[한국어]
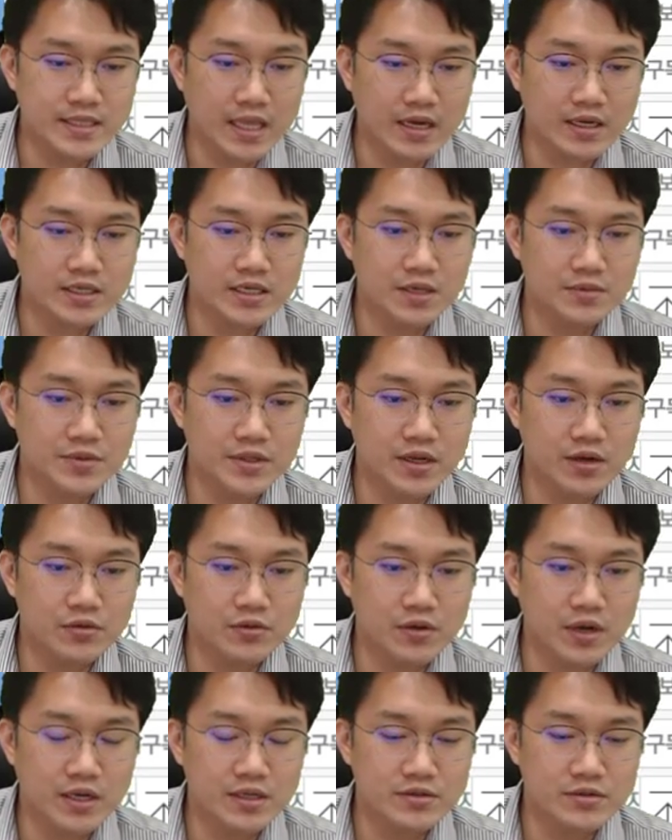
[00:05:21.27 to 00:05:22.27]

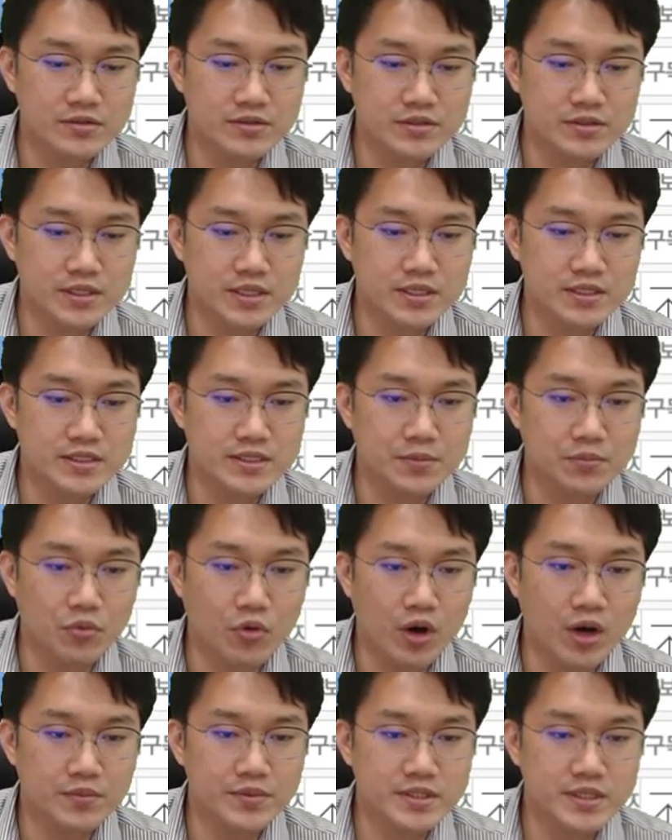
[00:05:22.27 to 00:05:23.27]
다크웹이라고 하는 것들이 이제
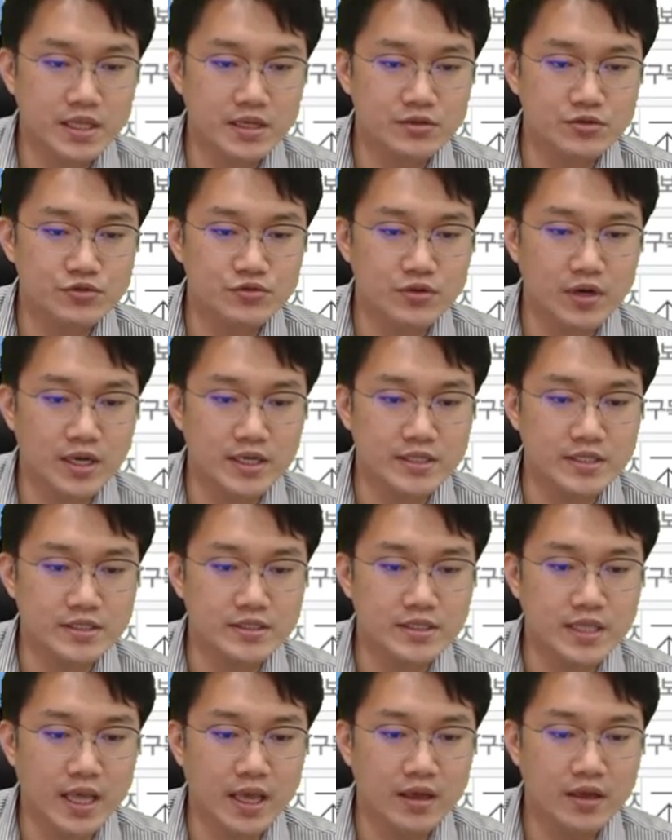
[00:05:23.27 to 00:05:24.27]
포함이 될 수가
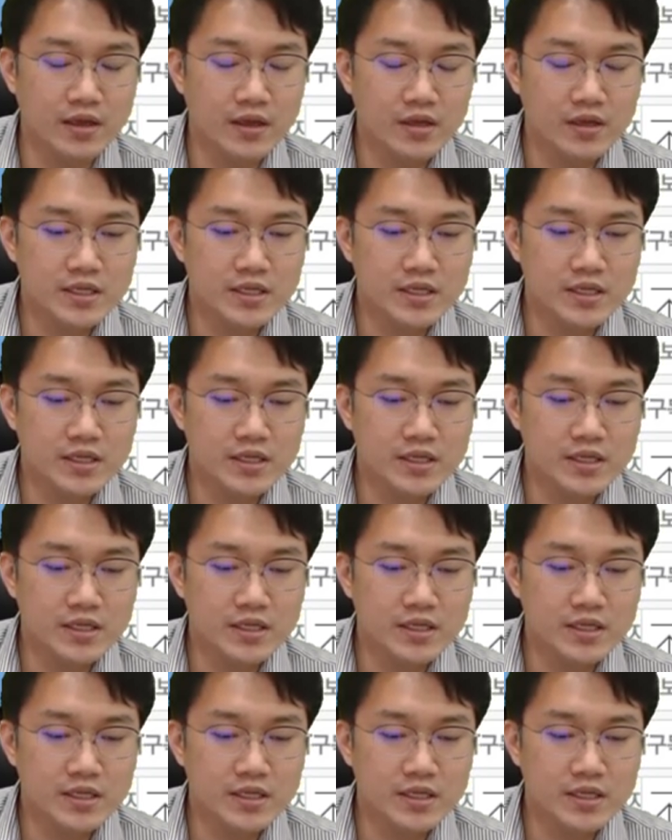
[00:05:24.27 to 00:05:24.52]
있는데